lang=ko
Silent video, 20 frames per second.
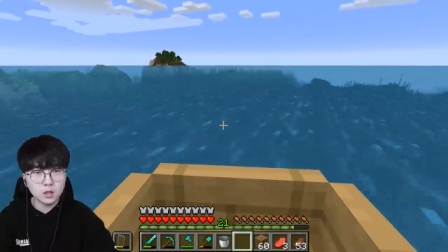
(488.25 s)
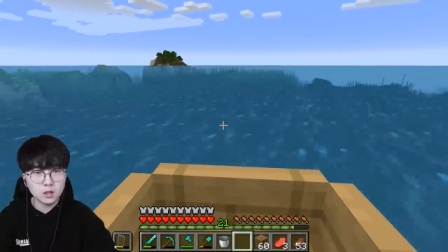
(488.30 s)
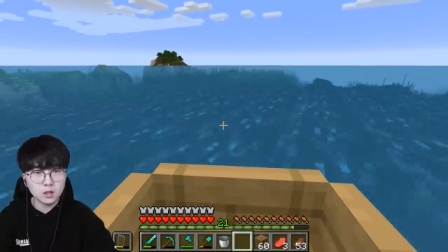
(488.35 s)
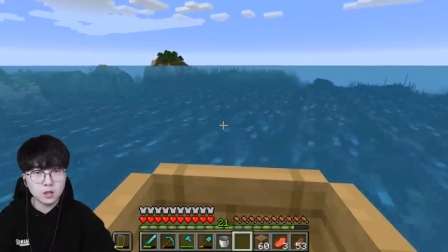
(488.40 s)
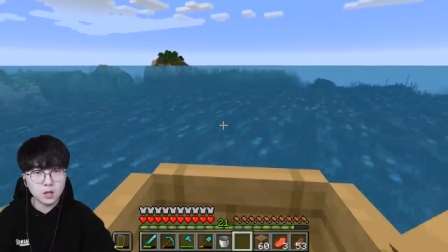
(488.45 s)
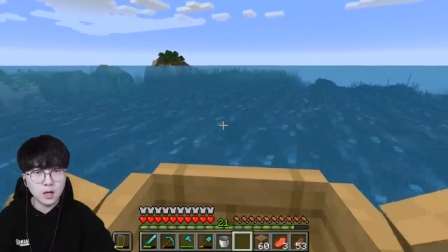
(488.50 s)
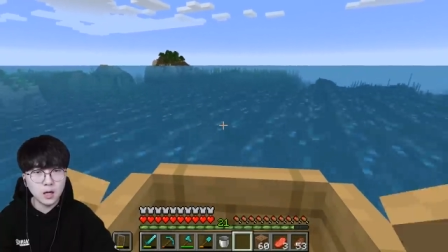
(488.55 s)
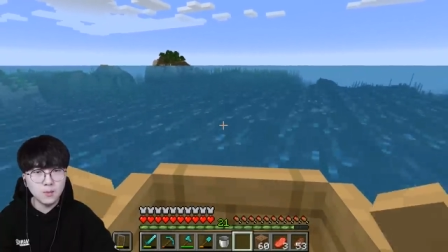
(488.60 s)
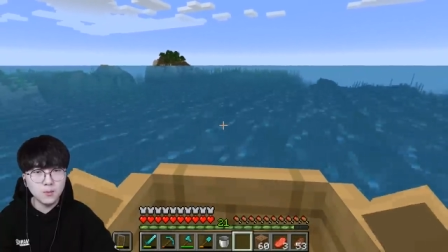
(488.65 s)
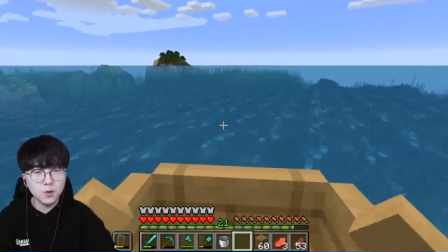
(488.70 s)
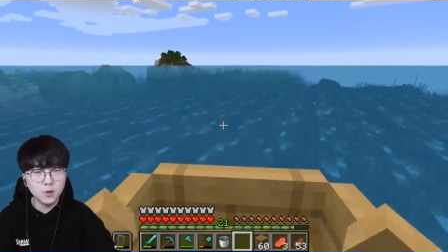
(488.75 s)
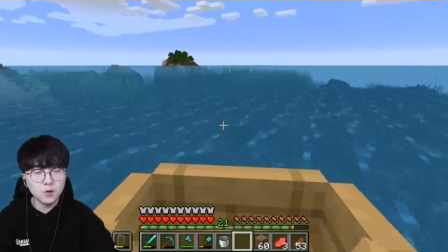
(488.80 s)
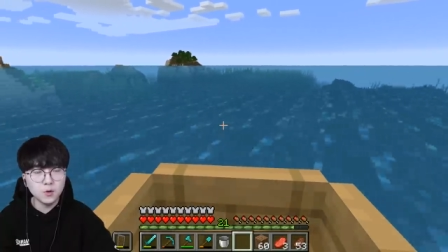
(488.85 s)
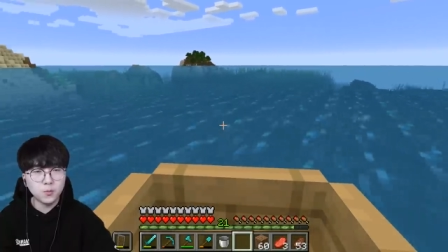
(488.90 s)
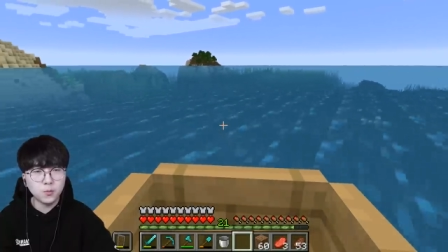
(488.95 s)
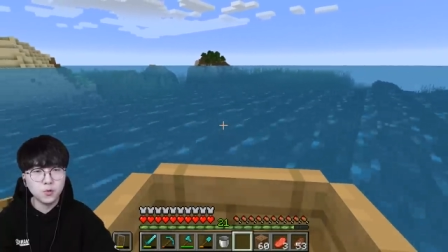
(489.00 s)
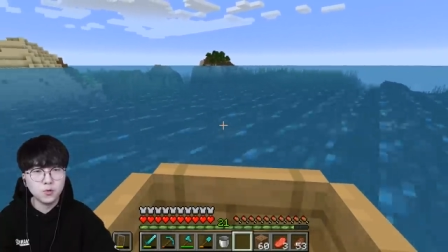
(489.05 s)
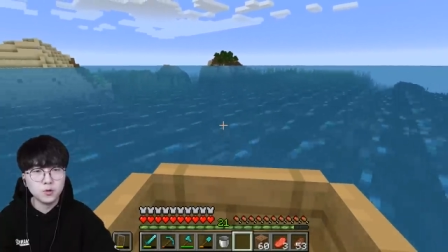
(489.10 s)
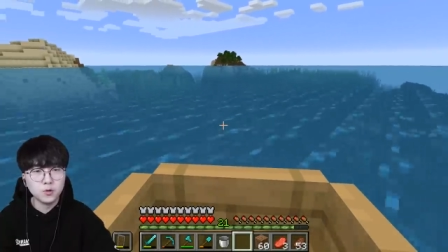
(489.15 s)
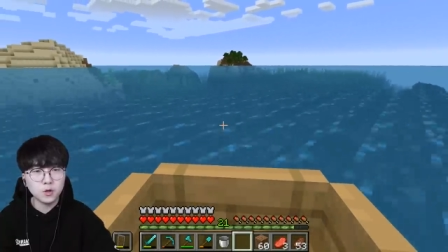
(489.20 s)
제가 한 번도
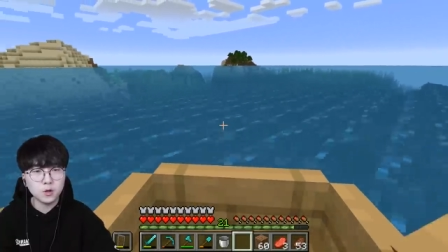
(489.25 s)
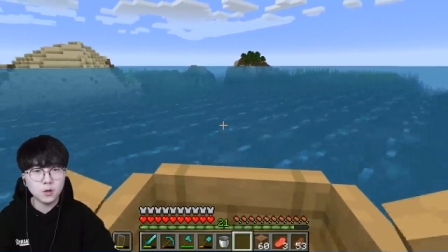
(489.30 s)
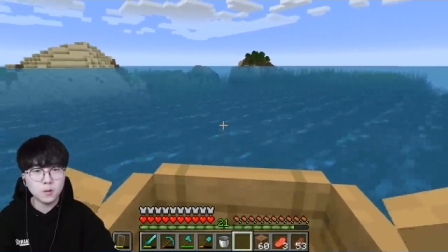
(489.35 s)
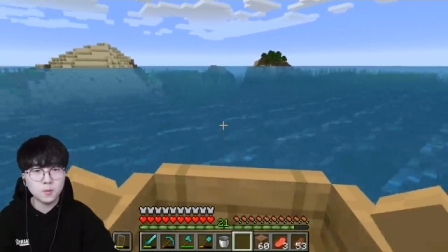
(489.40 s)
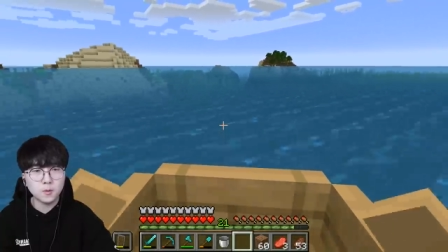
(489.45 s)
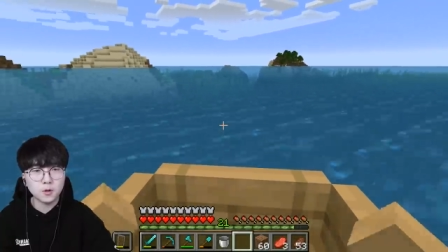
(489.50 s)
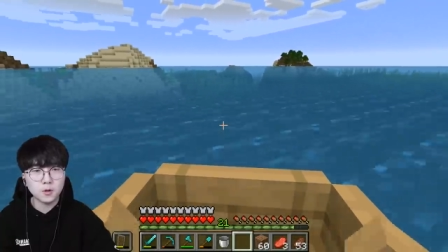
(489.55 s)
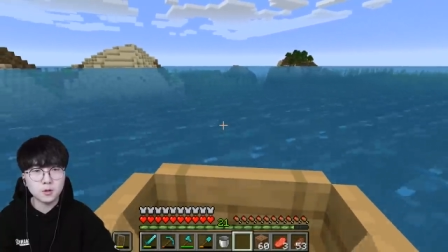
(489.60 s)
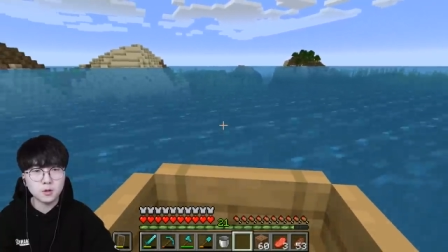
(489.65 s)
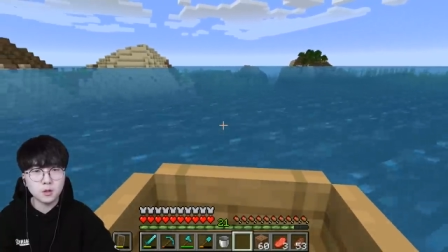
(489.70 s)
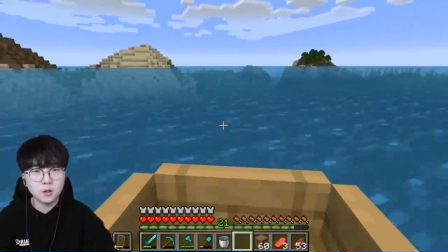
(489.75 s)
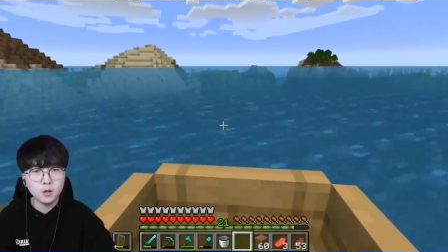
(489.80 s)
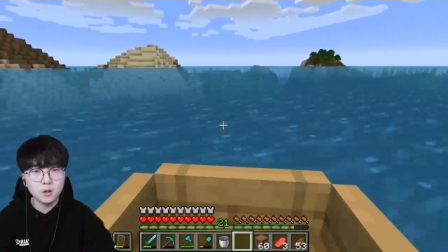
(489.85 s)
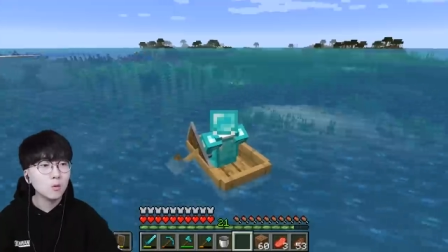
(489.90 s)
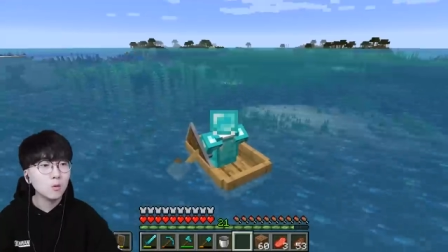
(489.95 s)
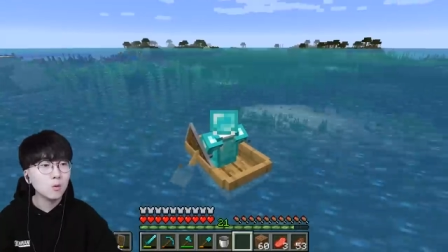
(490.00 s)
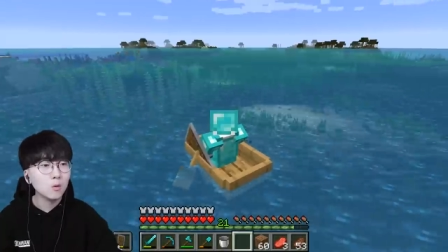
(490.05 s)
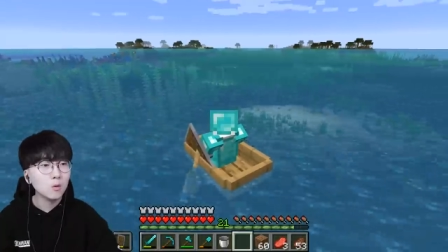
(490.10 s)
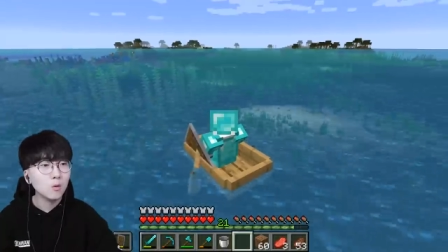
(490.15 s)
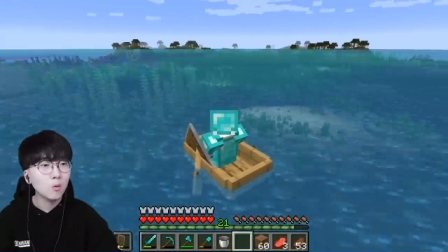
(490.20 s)
본 적이 없거든요
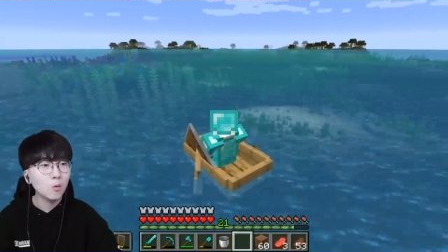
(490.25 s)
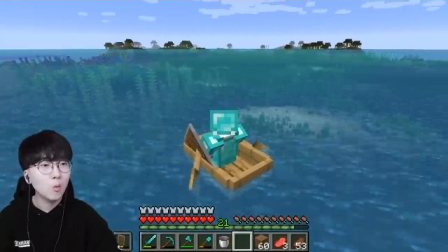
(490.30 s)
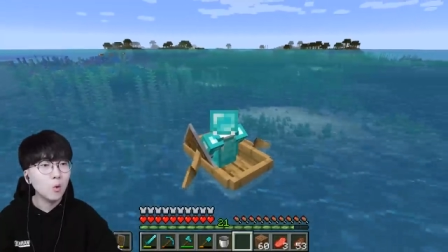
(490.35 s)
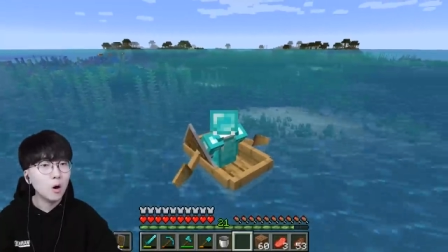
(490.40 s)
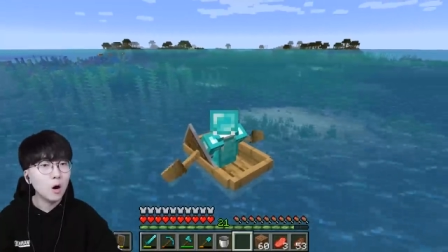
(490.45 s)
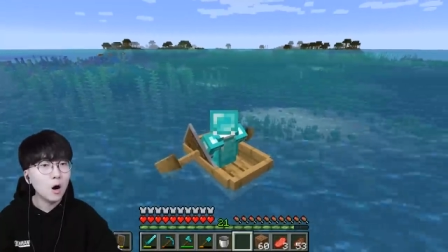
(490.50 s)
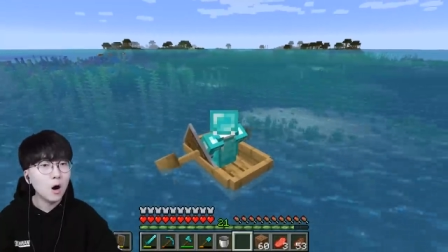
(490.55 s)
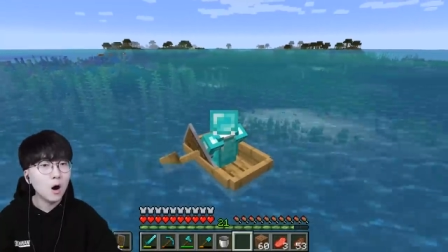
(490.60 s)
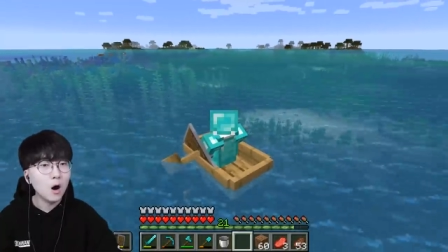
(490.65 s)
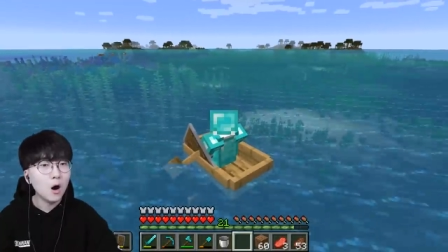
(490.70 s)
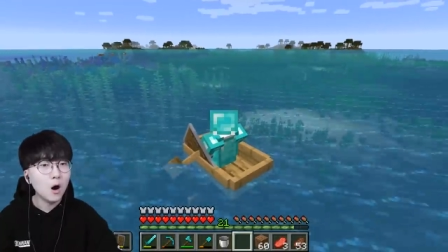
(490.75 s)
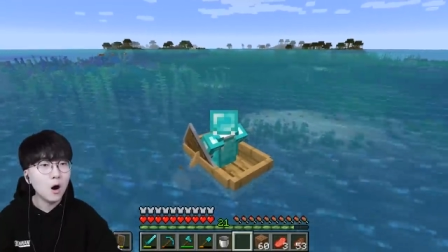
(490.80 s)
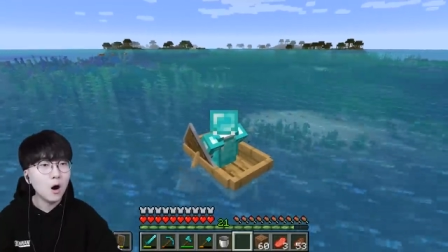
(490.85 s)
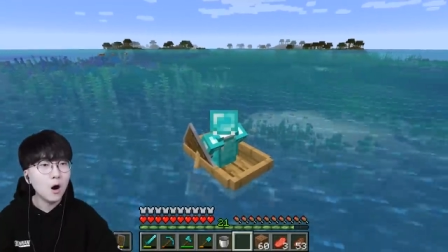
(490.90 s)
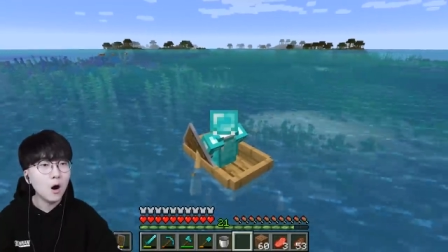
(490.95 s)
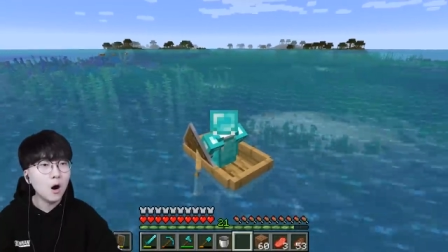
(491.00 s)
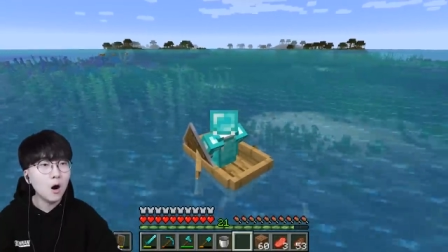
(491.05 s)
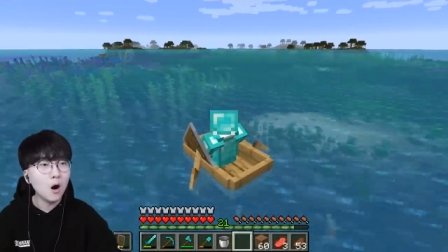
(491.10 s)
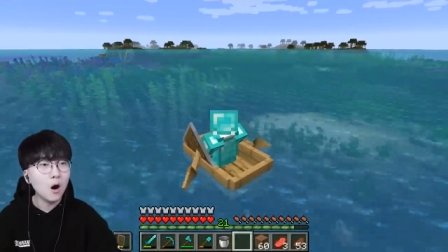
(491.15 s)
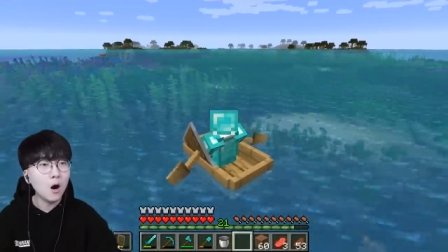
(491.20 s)

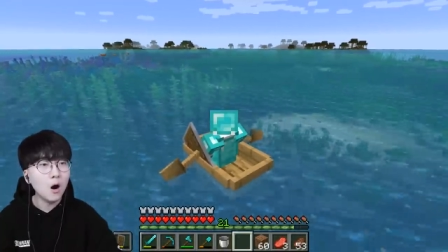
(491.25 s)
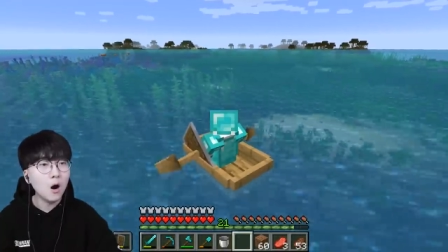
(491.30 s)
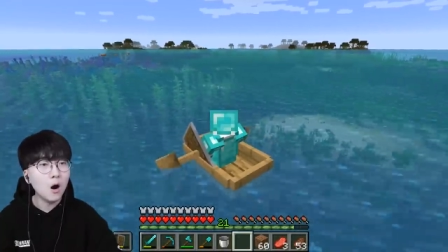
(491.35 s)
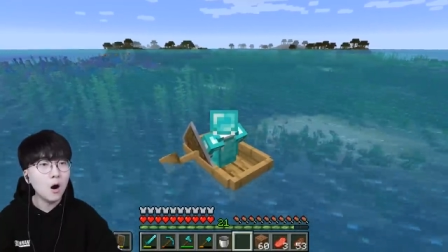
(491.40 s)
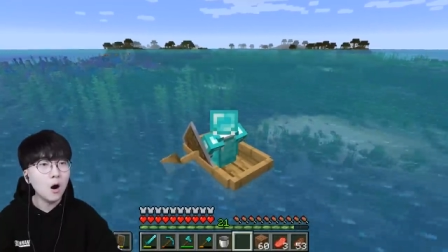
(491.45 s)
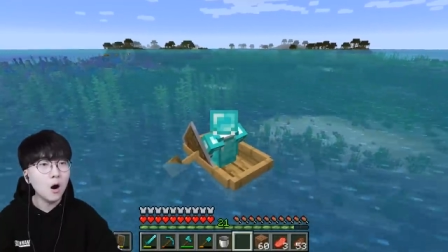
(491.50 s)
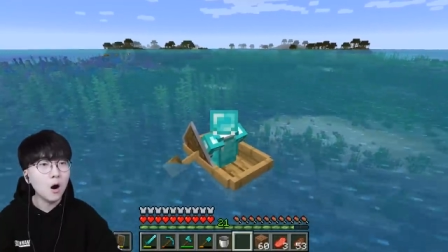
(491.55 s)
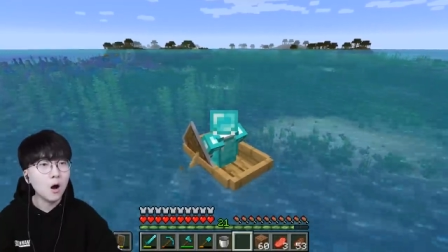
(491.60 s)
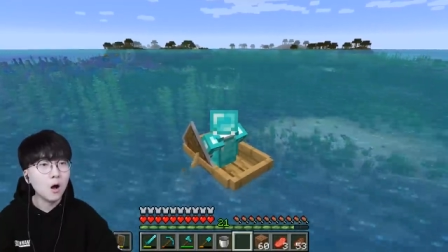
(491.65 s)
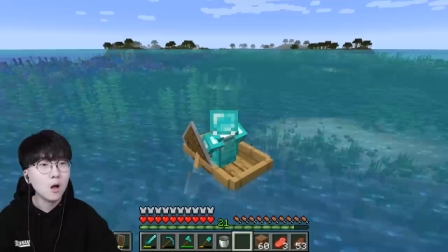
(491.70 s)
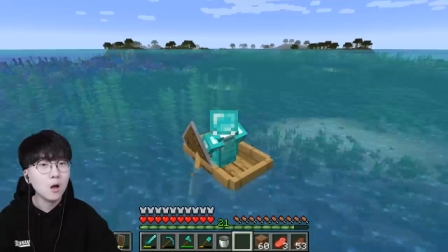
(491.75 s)
와